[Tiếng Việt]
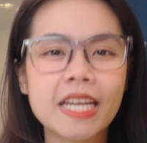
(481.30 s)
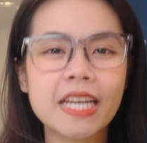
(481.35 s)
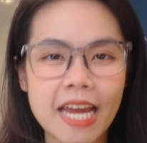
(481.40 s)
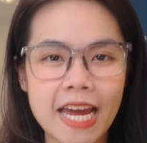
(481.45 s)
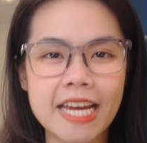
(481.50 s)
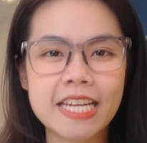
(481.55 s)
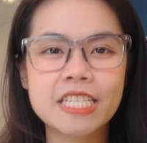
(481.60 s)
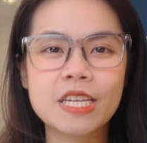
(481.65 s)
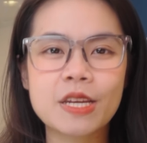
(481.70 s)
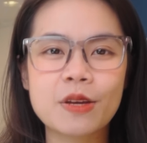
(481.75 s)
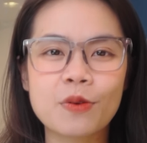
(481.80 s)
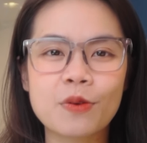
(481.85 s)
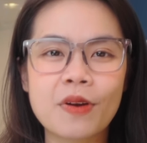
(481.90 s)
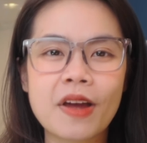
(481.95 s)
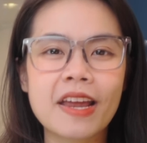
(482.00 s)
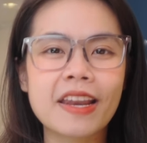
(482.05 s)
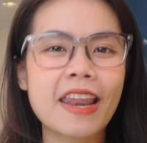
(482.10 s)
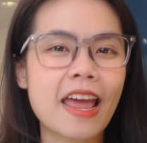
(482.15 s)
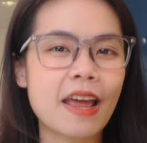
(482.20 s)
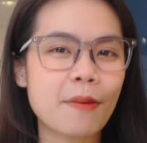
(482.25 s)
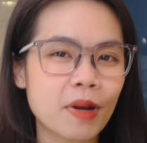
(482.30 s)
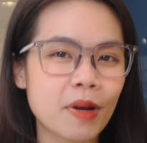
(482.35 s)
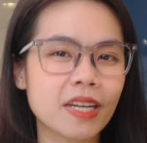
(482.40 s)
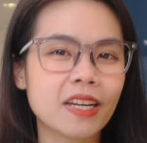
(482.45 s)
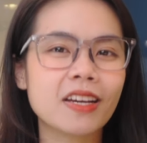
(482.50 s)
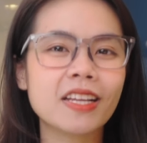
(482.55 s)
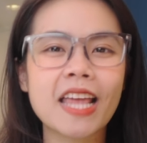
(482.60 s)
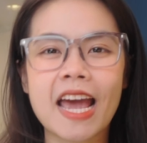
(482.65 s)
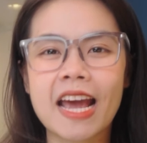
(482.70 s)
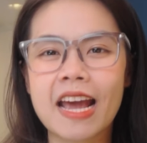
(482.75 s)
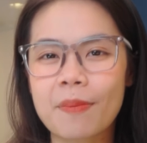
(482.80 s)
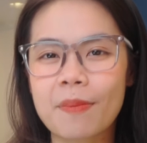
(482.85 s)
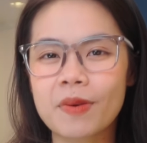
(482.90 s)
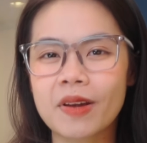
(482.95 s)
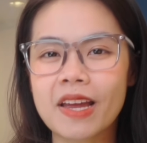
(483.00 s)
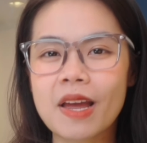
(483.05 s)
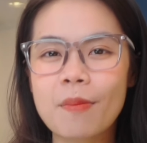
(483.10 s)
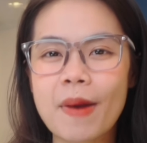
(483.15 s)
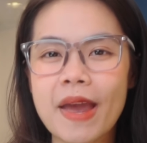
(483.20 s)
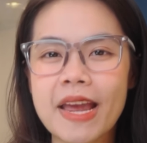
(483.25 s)
Kính Hải Chiều để mình có thể gặp
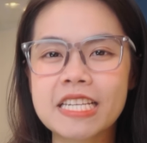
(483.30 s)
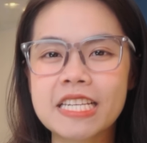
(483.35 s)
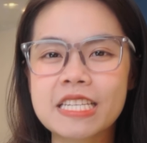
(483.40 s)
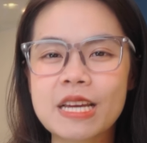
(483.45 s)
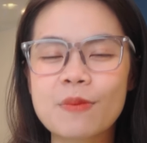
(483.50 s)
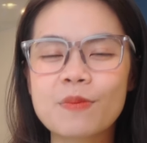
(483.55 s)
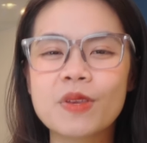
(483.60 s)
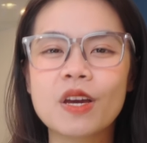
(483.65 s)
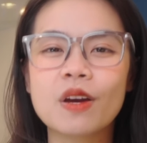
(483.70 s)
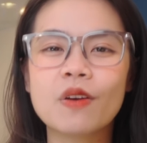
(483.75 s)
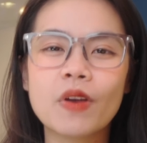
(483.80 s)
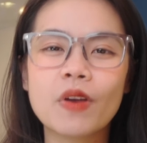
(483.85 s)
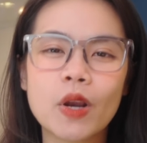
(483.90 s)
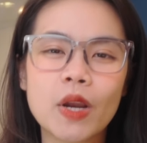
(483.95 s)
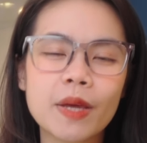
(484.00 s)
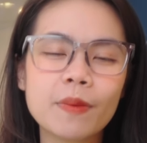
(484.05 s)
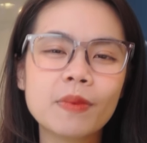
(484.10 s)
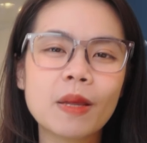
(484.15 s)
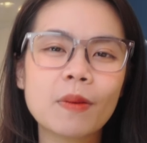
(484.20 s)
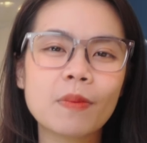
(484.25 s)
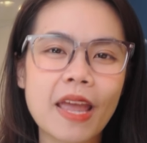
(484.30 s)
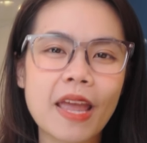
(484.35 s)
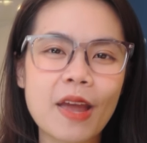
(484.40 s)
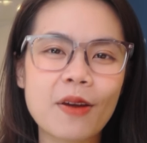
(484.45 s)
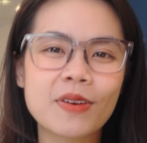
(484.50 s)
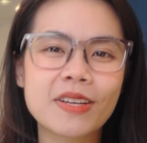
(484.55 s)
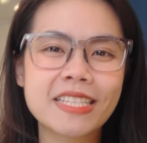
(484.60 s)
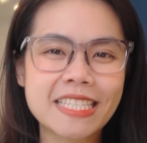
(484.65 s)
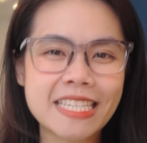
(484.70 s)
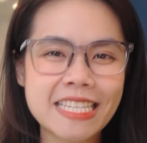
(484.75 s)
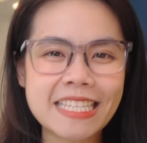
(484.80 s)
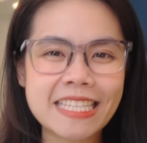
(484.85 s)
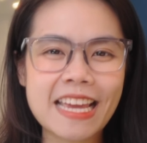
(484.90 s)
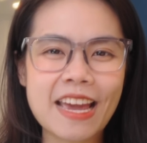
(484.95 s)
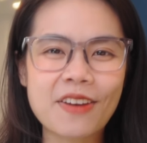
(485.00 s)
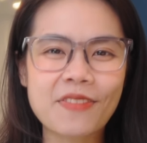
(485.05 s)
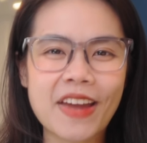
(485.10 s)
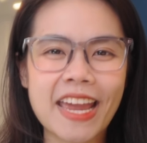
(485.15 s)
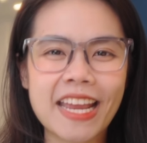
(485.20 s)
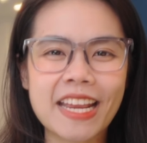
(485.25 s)
được các bạn trong những video tiếp theo. Xin
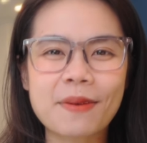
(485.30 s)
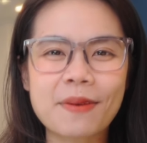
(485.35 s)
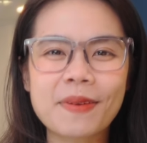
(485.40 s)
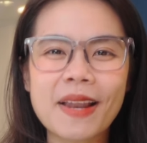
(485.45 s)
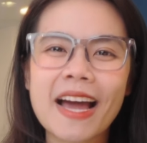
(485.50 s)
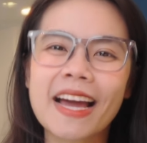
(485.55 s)
chào và hẹn gặp